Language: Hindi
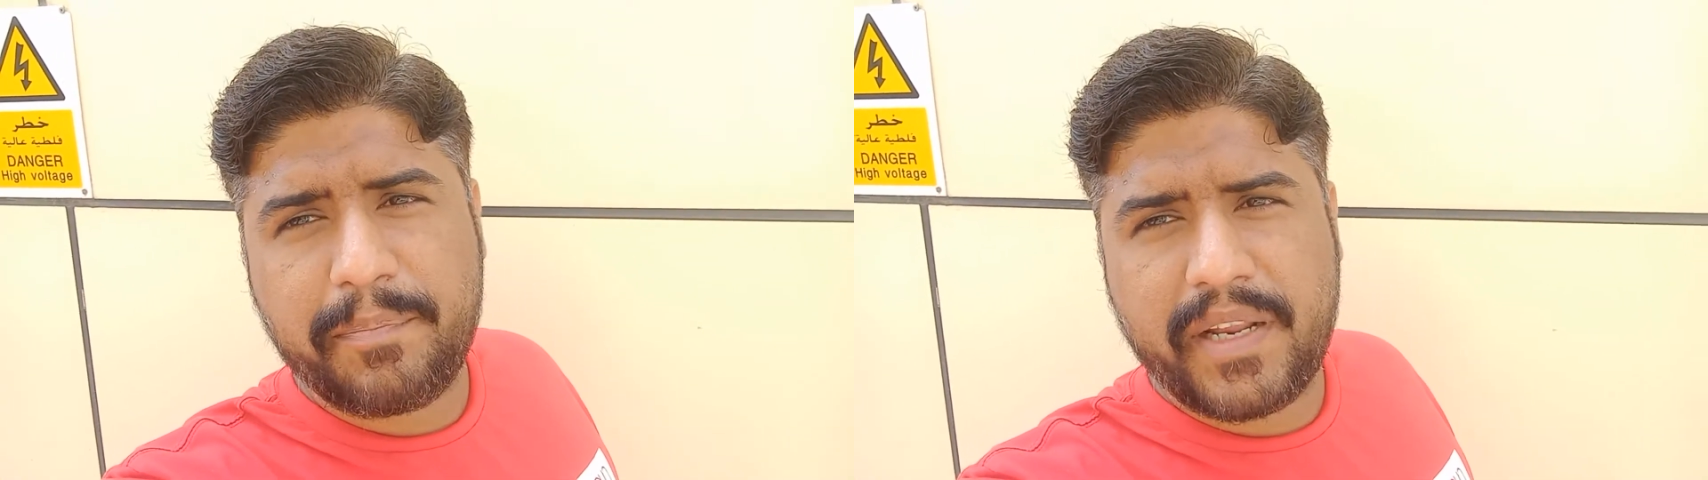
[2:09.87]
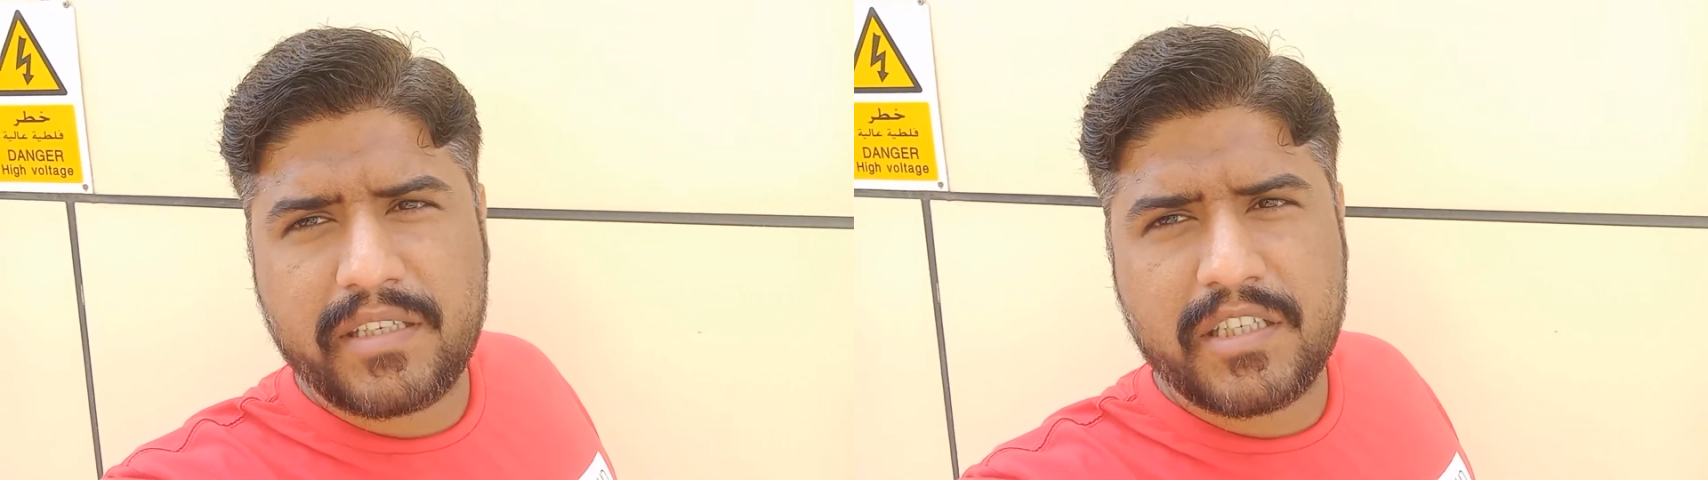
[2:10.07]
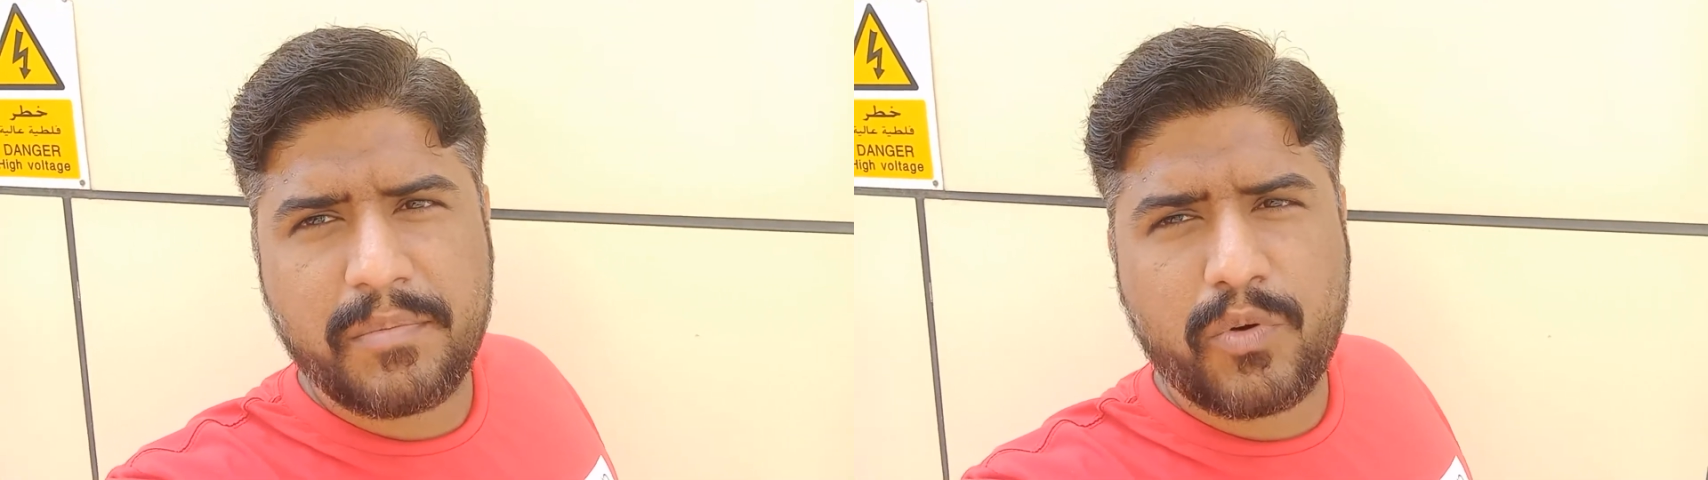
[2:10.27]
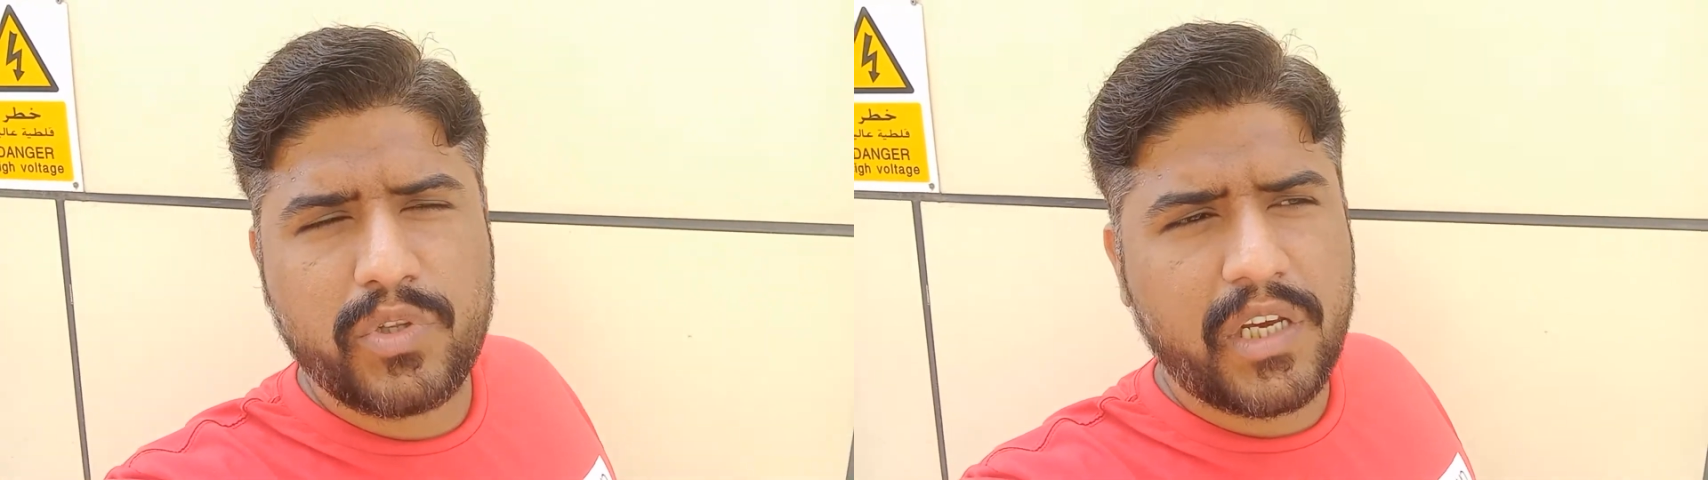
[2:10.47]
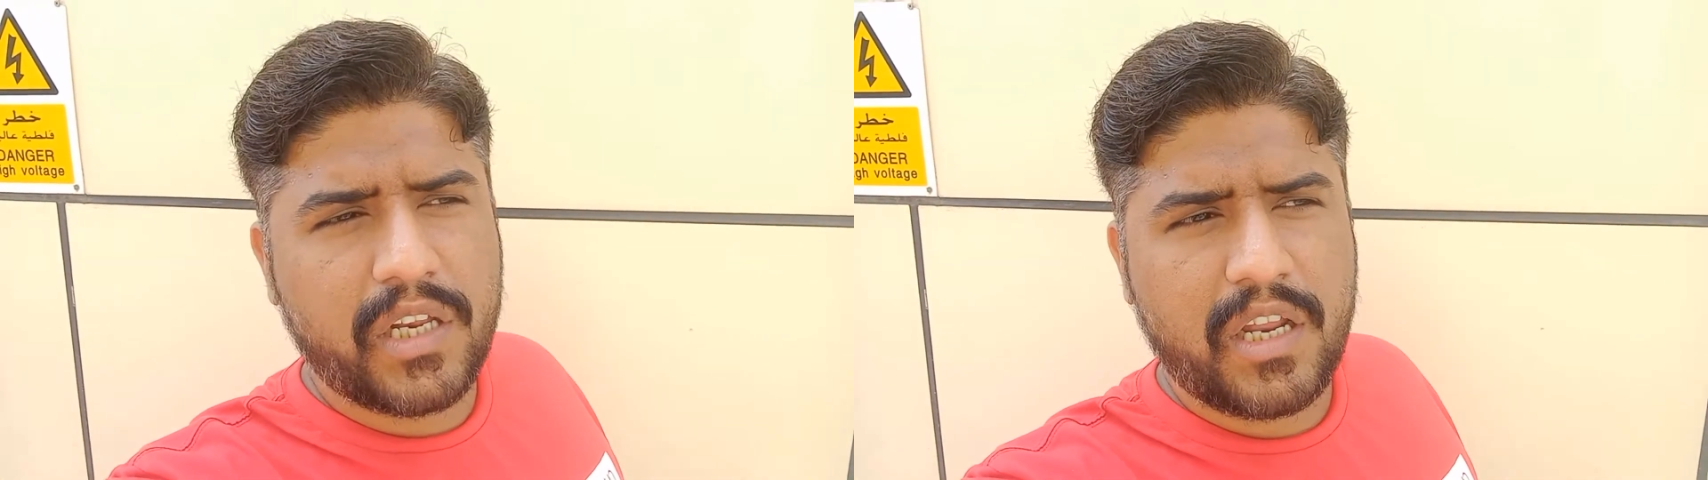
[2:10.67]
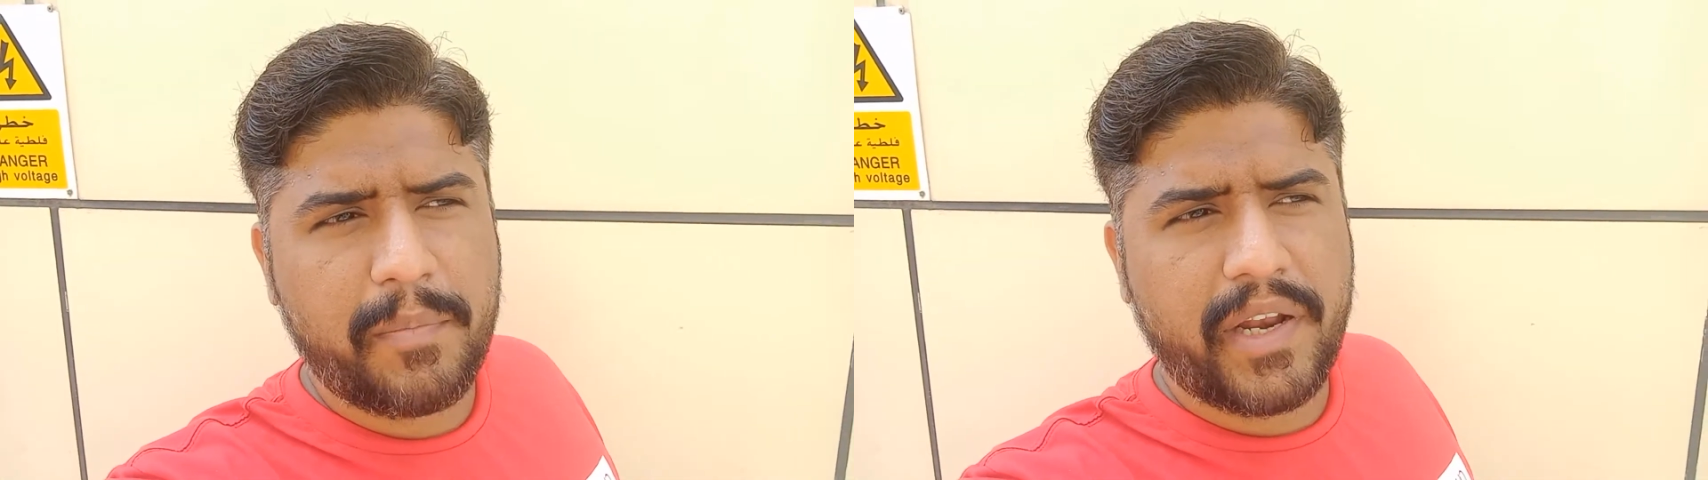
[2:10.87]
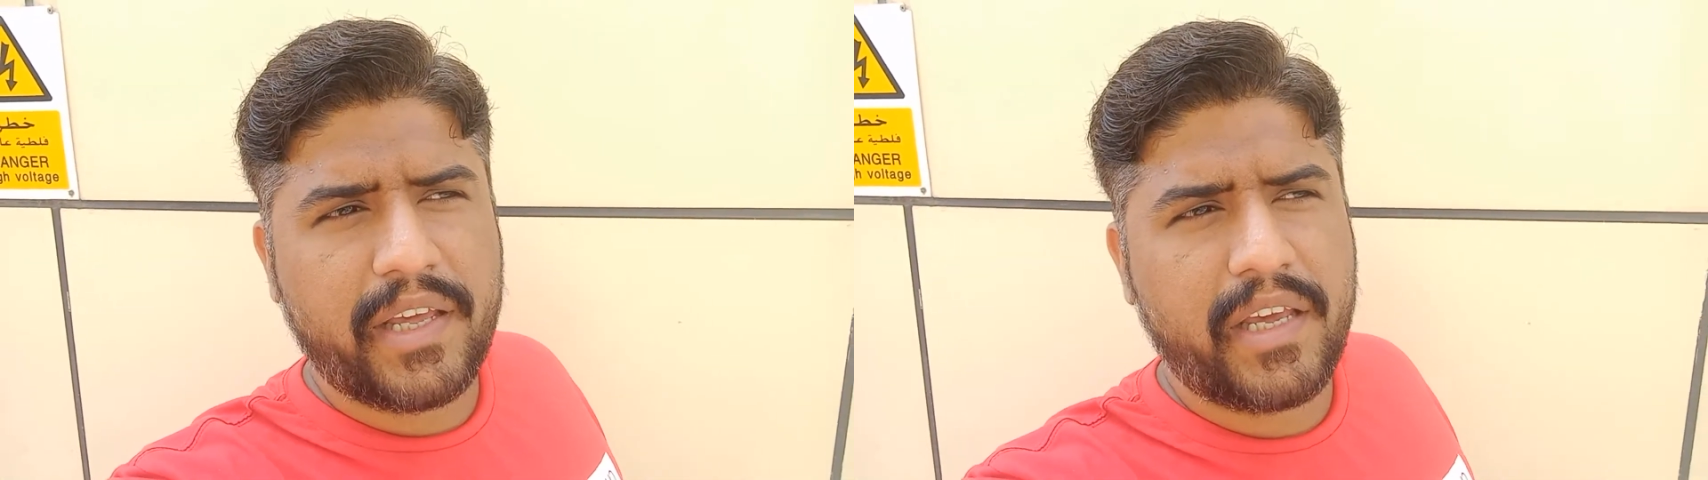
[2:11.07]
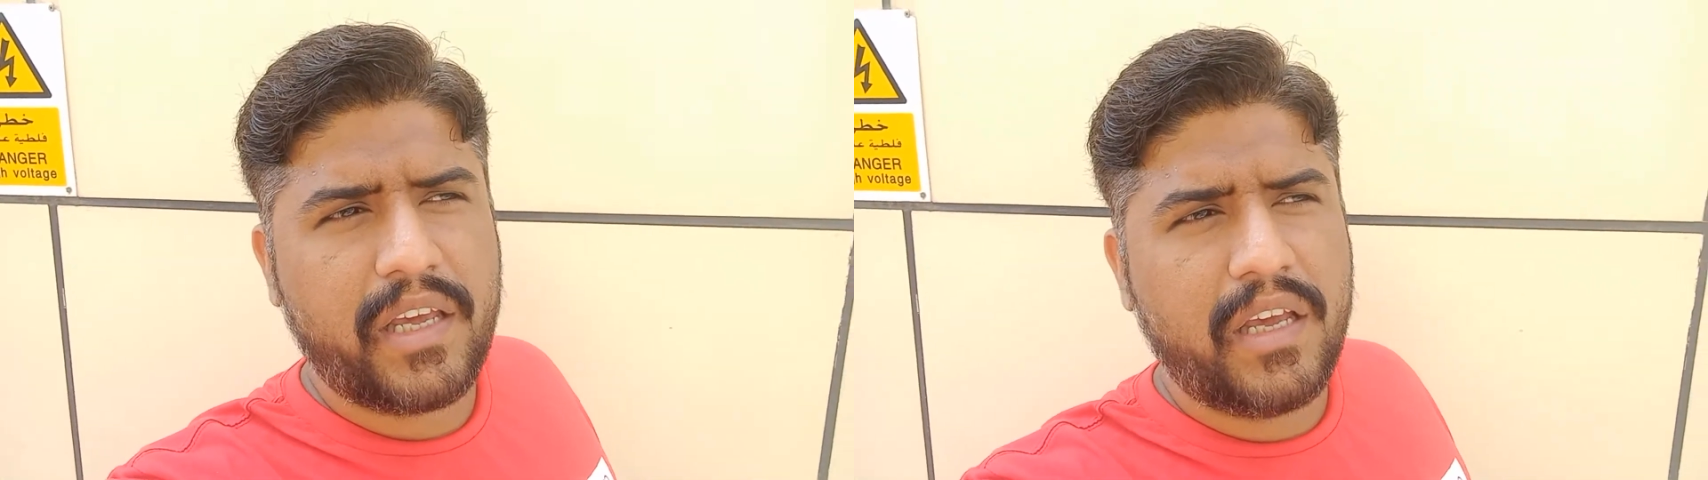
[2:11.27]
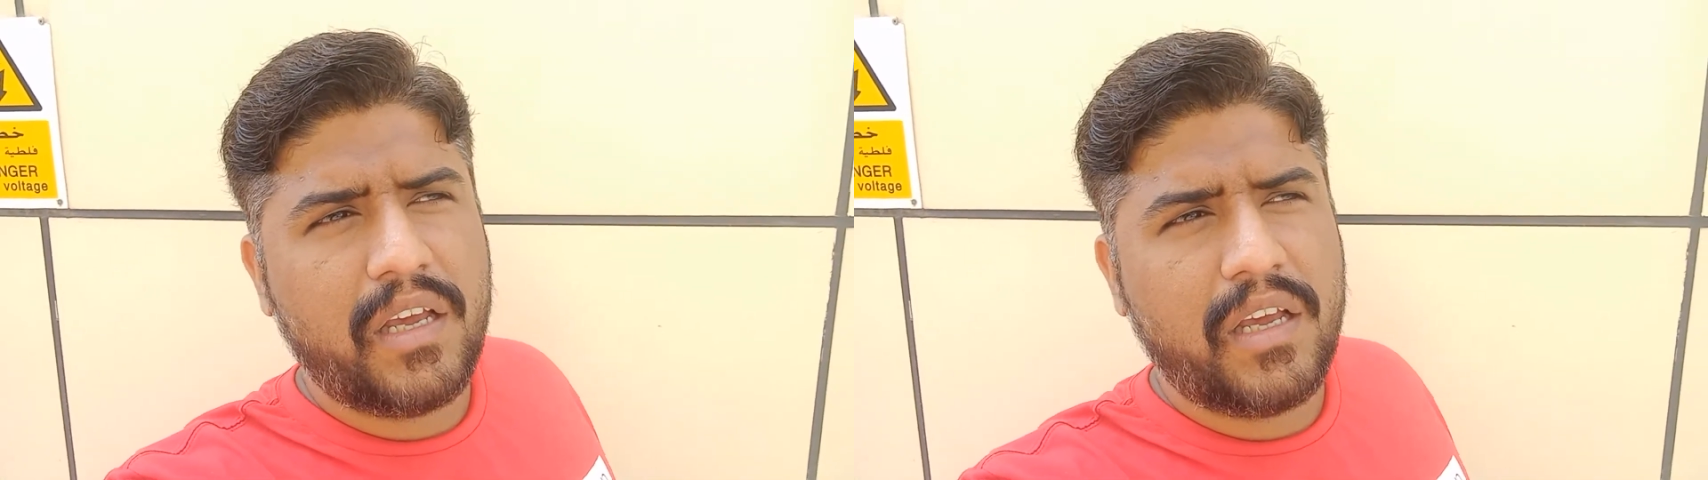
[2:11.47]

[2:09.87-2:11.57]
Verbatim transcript: प्रेस इसमें खुद ही करना पड़ेंगे